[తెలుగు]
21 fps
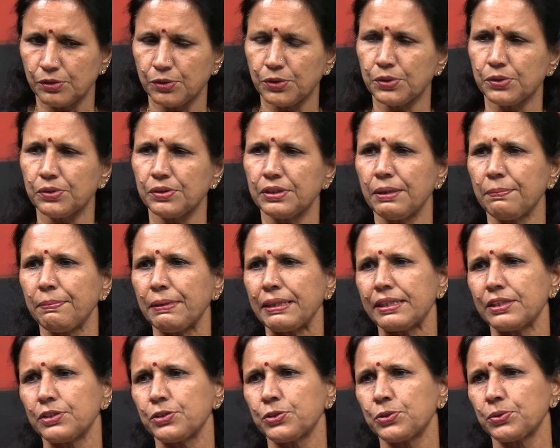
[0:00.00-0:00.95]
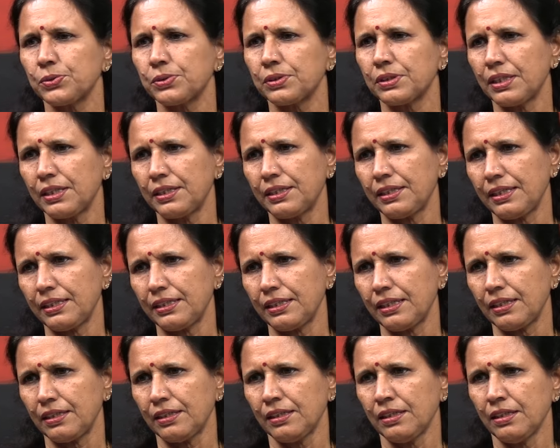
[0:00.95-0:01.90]
కొడుకునే పట్టించుకుంటున్నాడు ఆయన
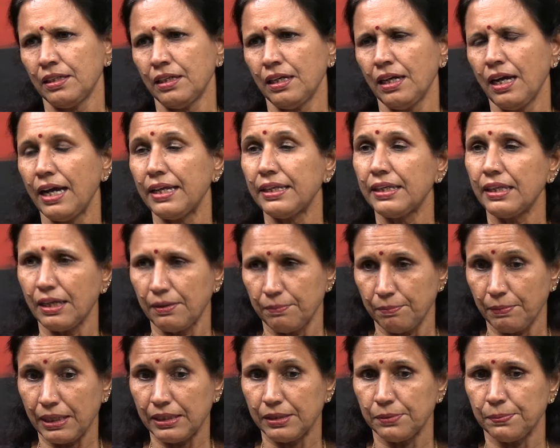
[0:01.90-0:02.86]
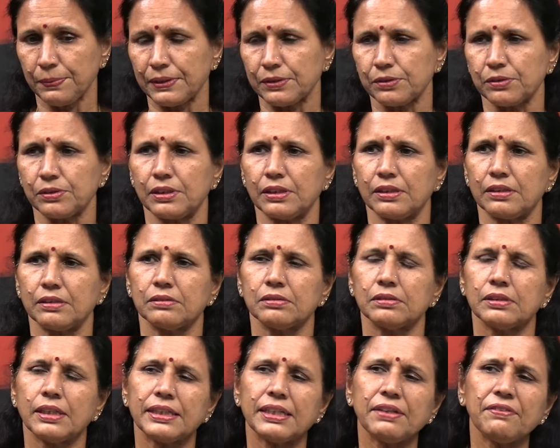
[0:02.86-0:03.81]
అని బాధపడుతున్నాడు
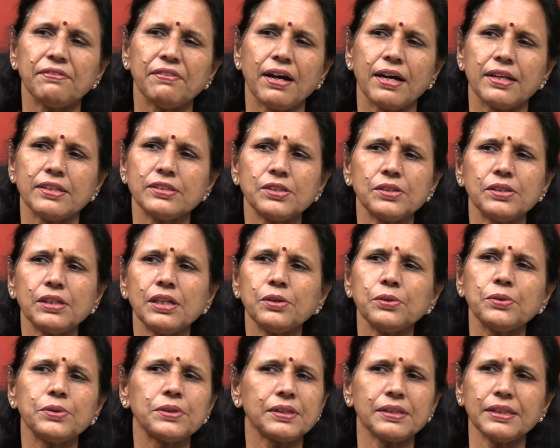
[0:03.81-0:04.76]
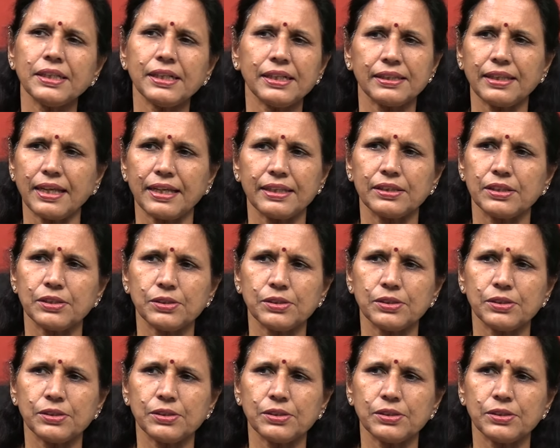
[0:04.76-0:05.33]
అంటే వారసుడిగా కొడుకునే కదా ఆయన